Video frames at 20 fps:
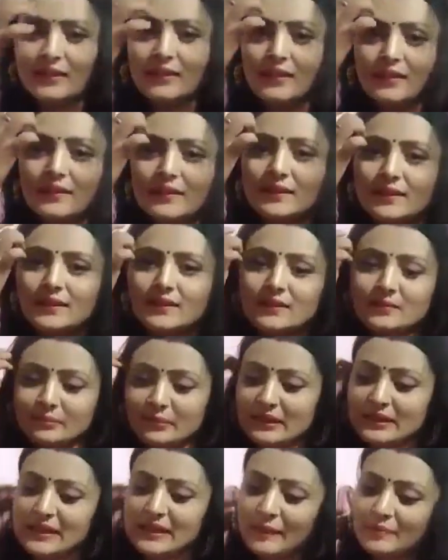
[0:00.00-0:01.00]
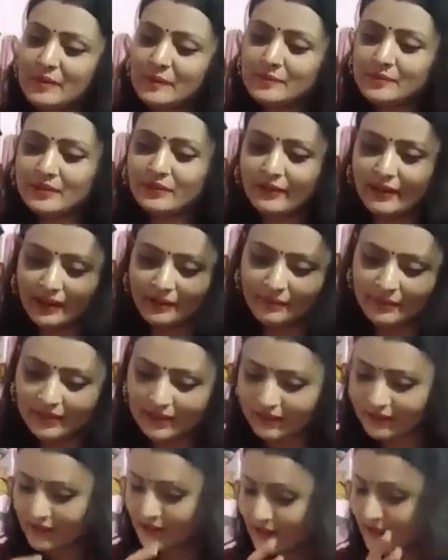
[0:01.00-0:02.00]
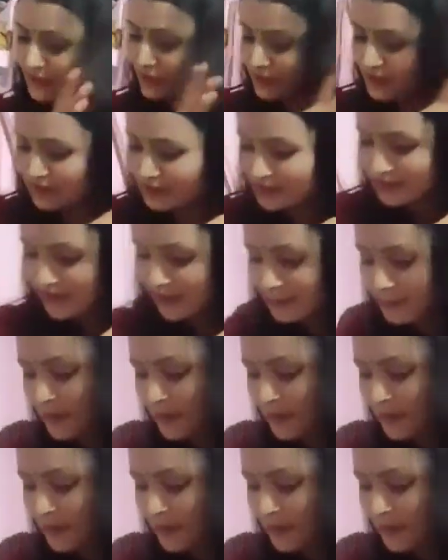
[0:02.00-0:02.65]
बस आप सबसे वही मिलेंगे क्योंकि यहाँ पे ओला आ